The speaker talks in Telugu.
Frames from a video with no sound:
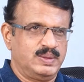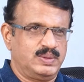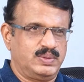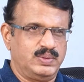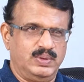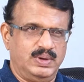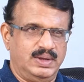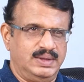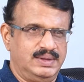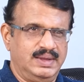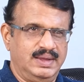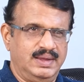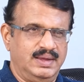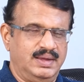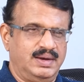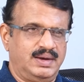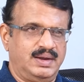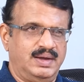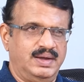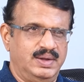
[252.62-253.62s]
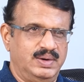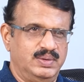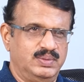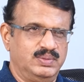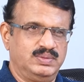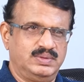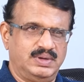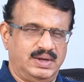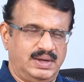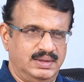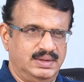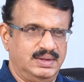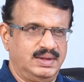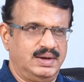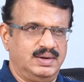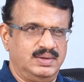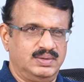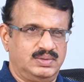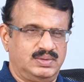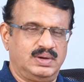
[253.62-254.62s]
సో అది రాయరు జగంది
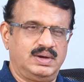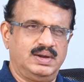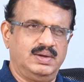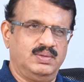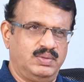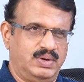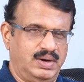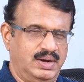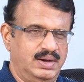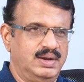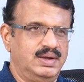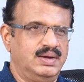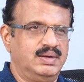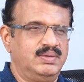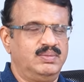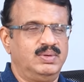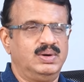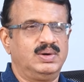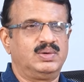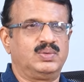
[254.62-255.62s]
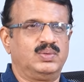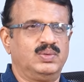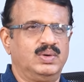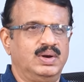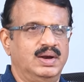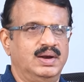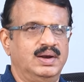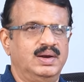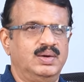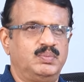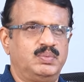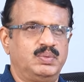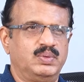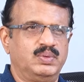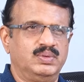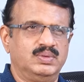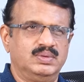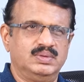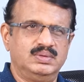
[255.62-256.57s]
రాస్తారు ఎవరైనా వీళ్ళు టూర్లు వెళ్ళినప్పుడు